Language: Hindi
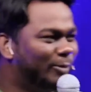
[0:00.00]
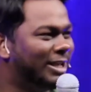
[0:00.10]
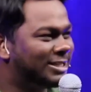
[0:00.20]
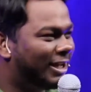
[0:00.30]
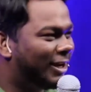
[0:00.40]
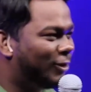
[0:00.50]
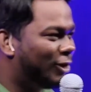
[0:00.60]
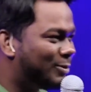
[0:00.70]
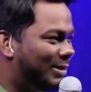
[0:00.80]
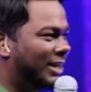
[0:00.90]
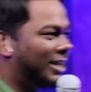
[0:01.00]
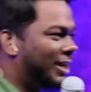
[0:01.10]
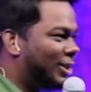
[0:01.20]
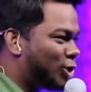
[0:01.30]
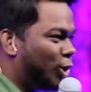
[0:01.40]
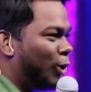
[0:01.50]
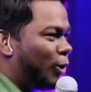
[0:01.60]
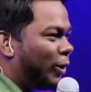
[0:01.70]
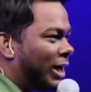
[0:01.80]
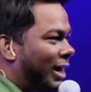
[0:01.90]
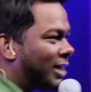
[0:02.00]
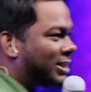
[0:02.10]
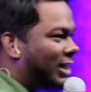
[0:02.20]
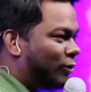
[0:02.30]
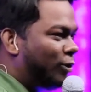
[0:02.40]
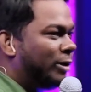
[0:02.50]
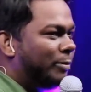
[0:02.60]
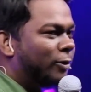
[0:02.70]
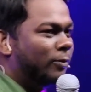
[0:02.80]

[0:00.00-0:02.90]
रोमांस कर रहा होता ना उसमें लड़की कहती छोड़ो कोई आ रहा शायद वो कोई मैं